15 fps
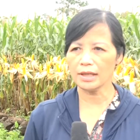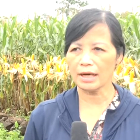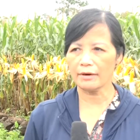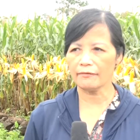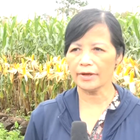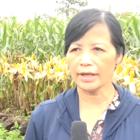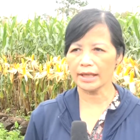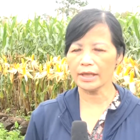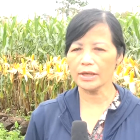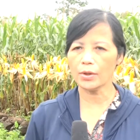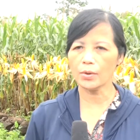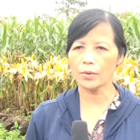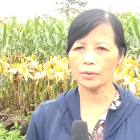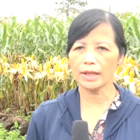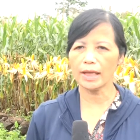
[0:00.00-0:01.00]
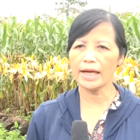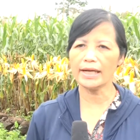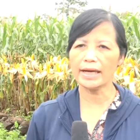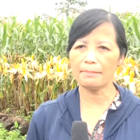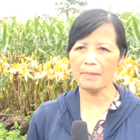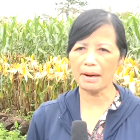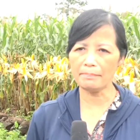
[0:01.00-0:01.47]
là về cái độ tỷ lệ
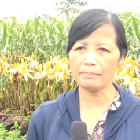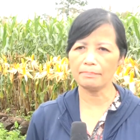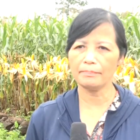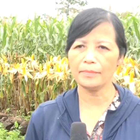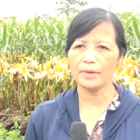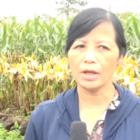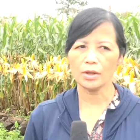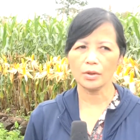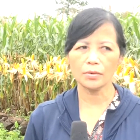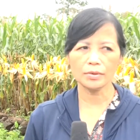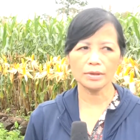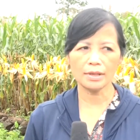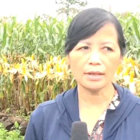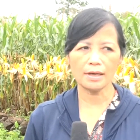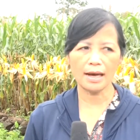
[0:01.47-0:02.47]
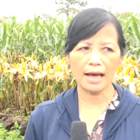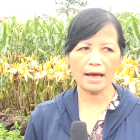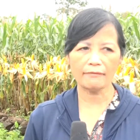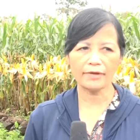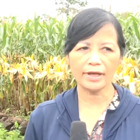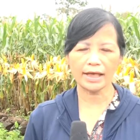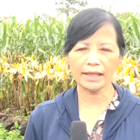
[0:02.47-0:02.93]
nảy mầm cũng như
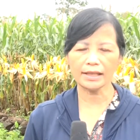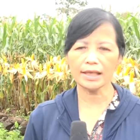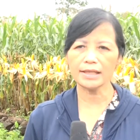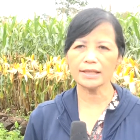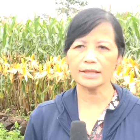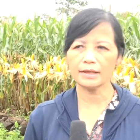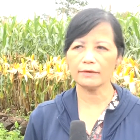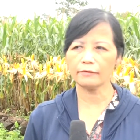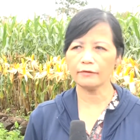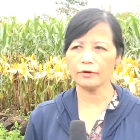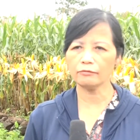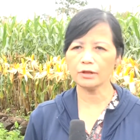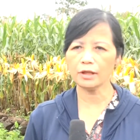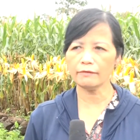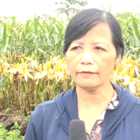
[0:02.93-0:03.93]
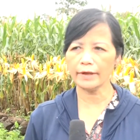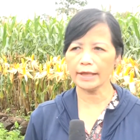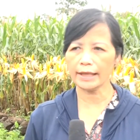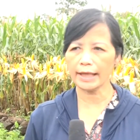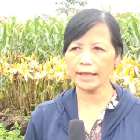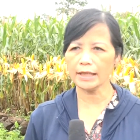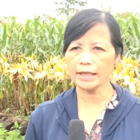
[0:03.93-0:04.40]
là về cái thời cũng như về
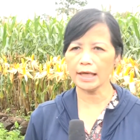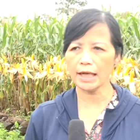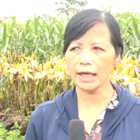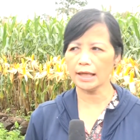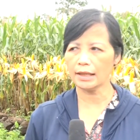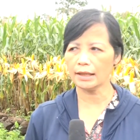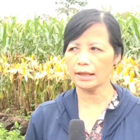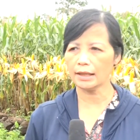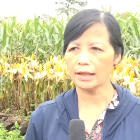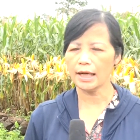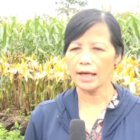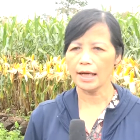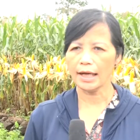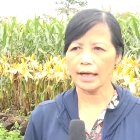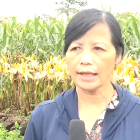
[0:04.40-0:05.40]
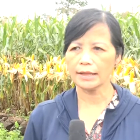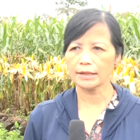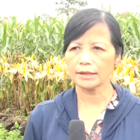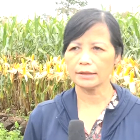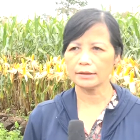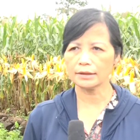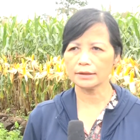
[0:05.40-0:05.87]
cái à, à,
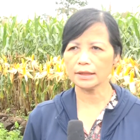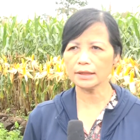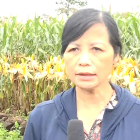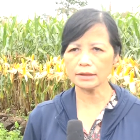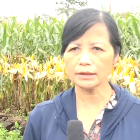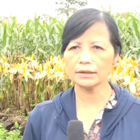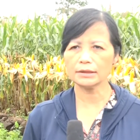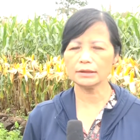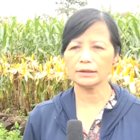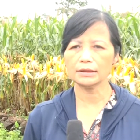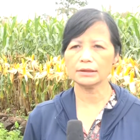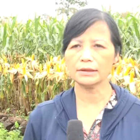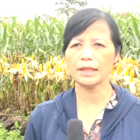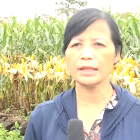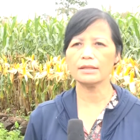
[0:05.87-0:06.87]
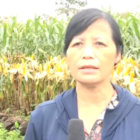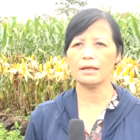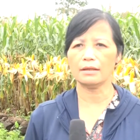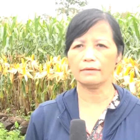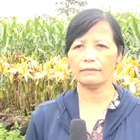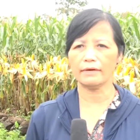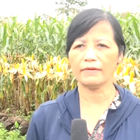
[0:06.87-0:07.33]
sức sinh
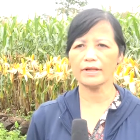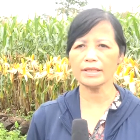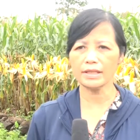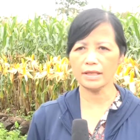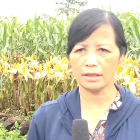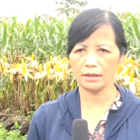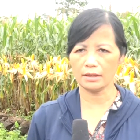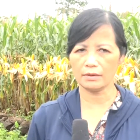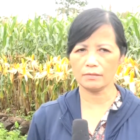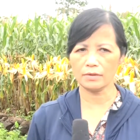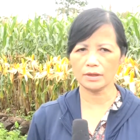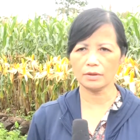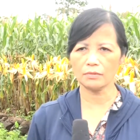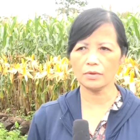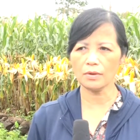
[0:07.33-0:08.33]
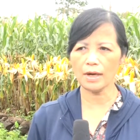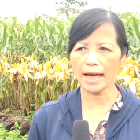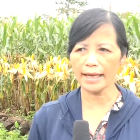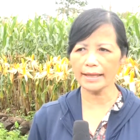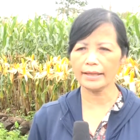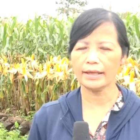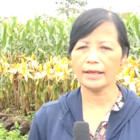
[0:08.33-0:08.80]
trưởng và phát triển của giống ngô
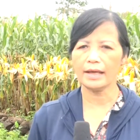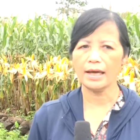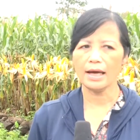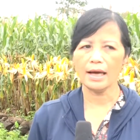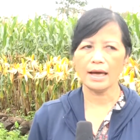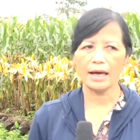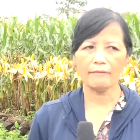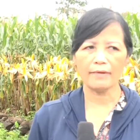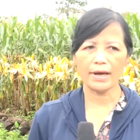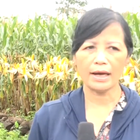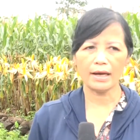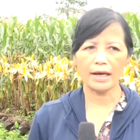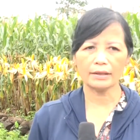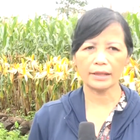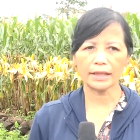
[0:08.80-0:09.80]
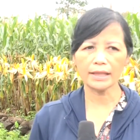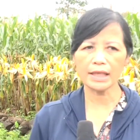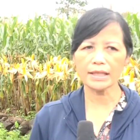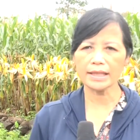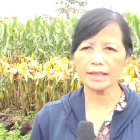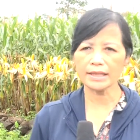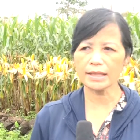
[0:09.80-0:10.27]
lai à, và cái
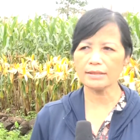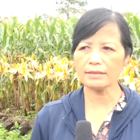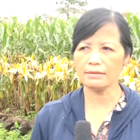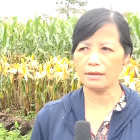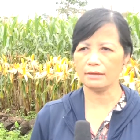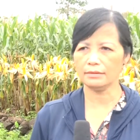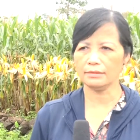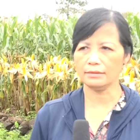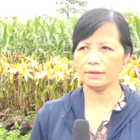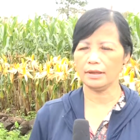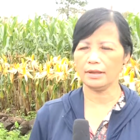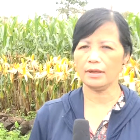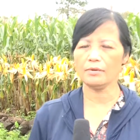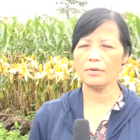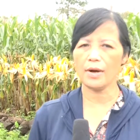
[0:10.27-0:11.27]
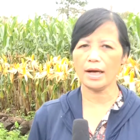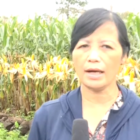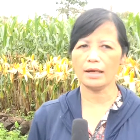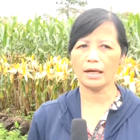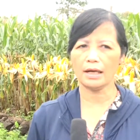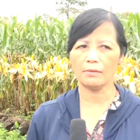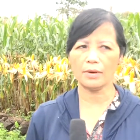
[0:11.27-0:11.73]
thời gian sinh trưởng thì nó
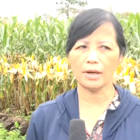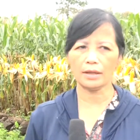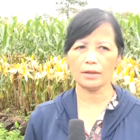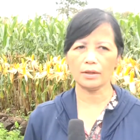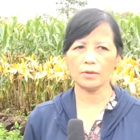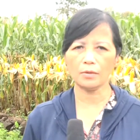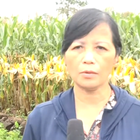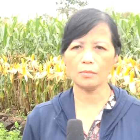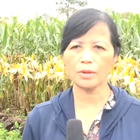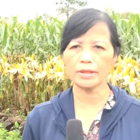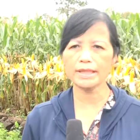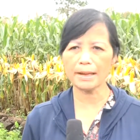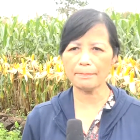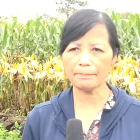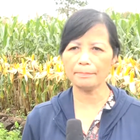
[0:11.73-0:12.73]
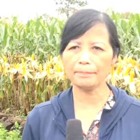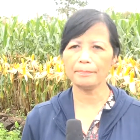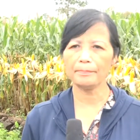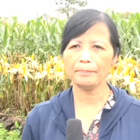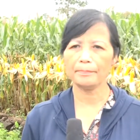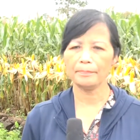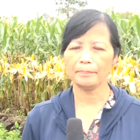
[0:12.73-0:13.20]
khoảng là khoảng độ 100
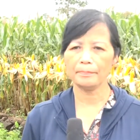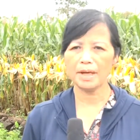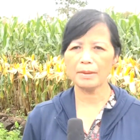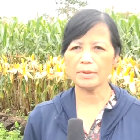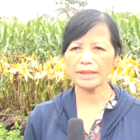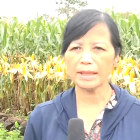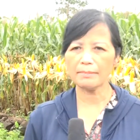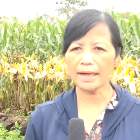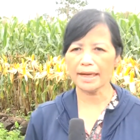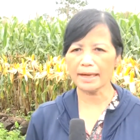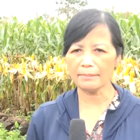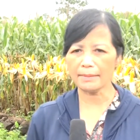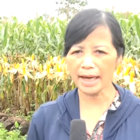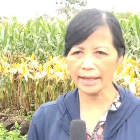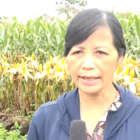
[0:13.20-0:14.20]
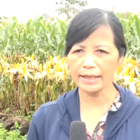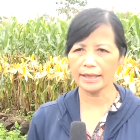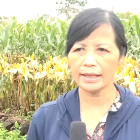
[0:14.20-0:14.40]
đến 105 ngày